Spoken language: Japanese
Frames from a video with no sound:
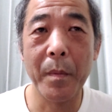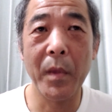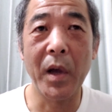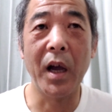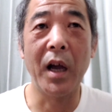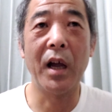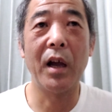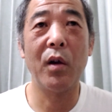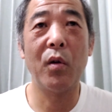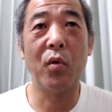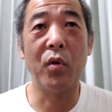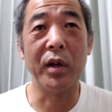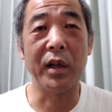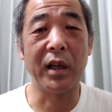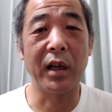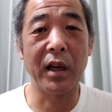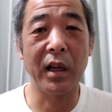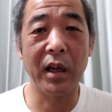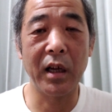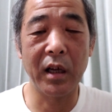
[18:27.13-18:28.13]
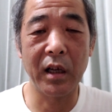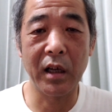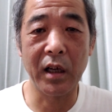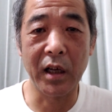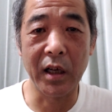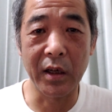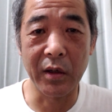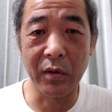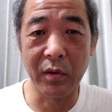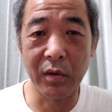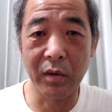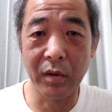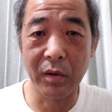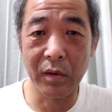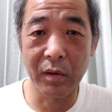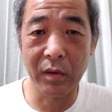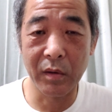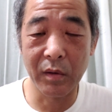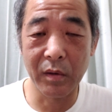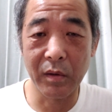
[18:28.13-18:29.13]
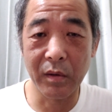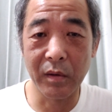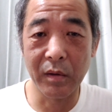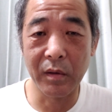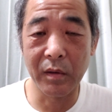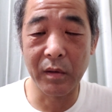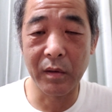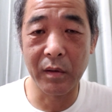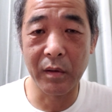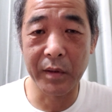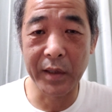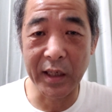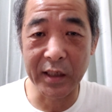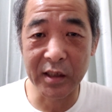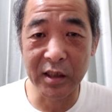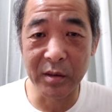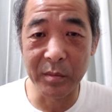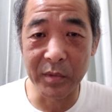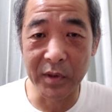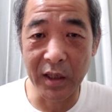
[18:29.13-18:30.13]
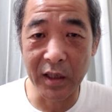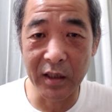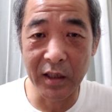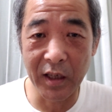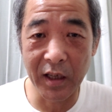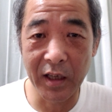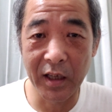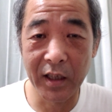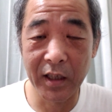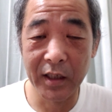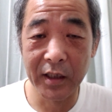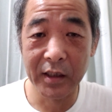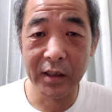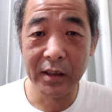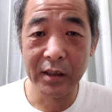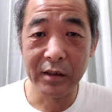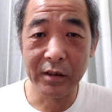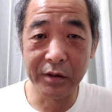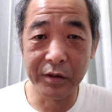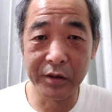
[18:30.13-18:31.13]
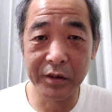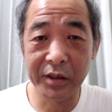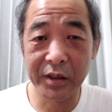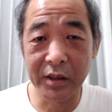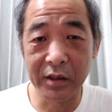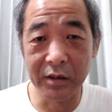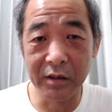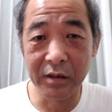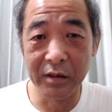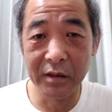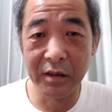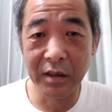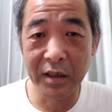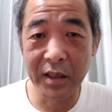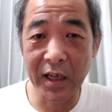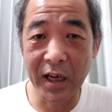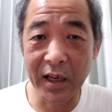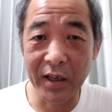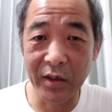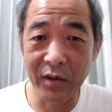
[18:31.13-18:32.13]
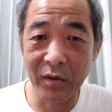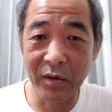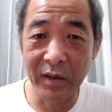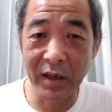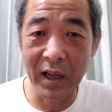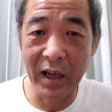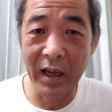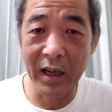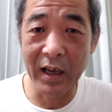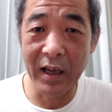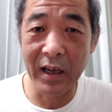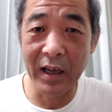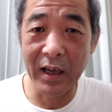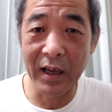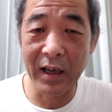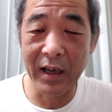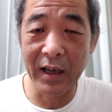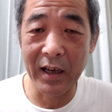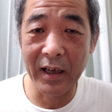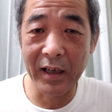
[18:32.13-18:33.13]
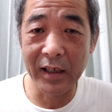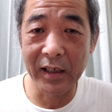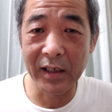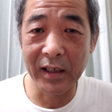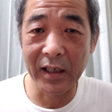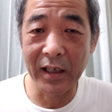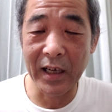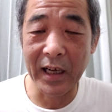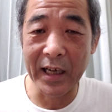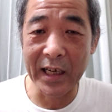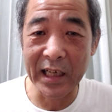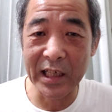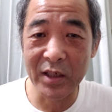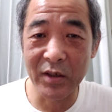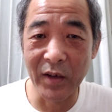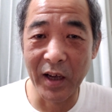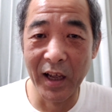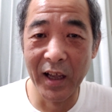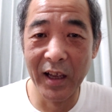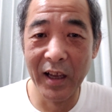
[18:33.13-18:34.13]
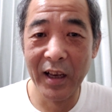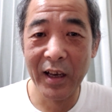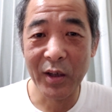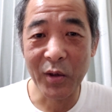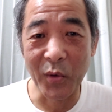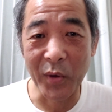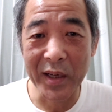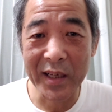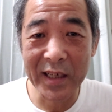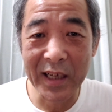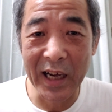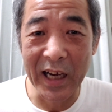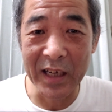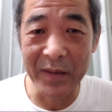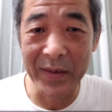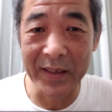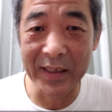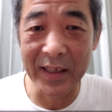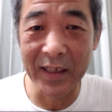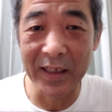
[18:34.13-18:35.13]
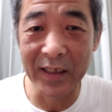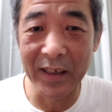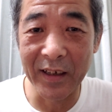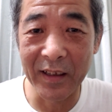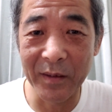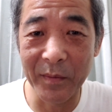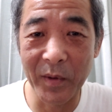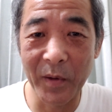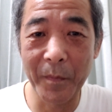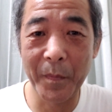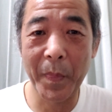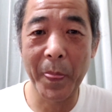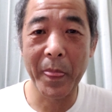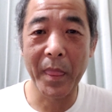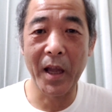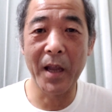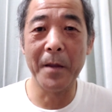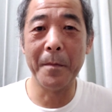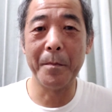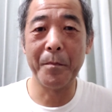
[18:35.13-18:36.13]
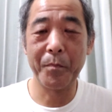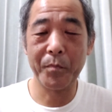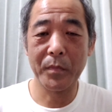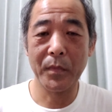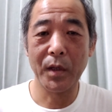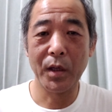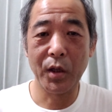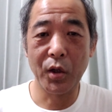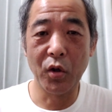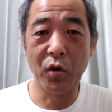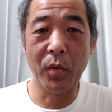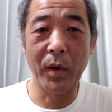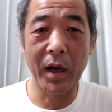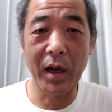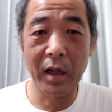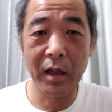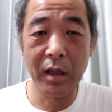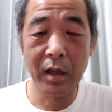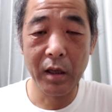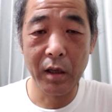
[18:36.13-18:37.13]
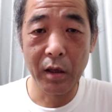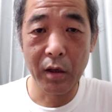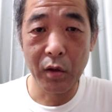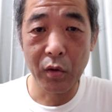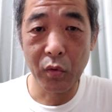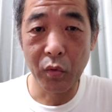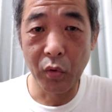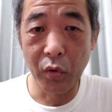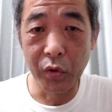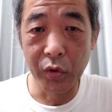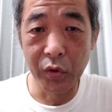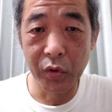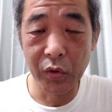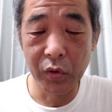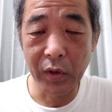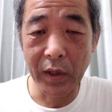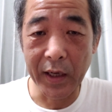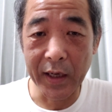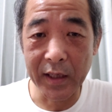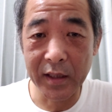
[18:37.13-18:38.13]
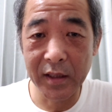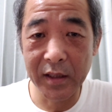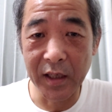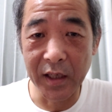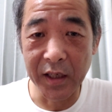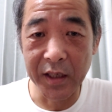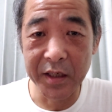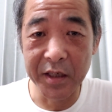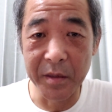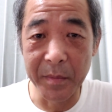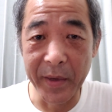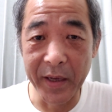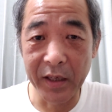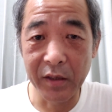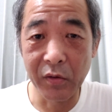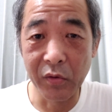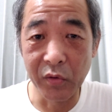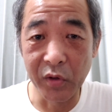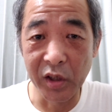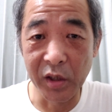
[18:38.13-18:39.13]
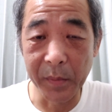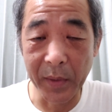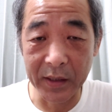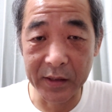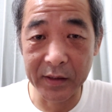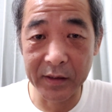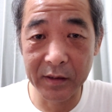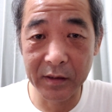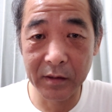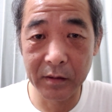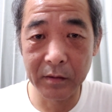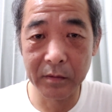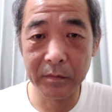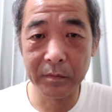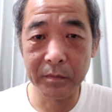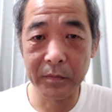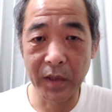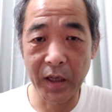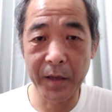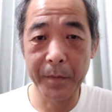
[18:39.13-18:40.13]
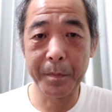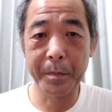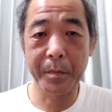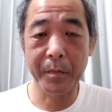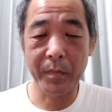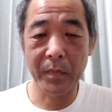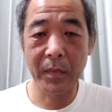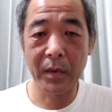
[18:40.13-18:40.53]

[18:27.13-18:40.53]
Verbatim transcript: まあ、これから、あのー、夏に向けて涼しくなるような話は、これしかありませんけれども。はい。今日は、こういう話で締めくくります。はい。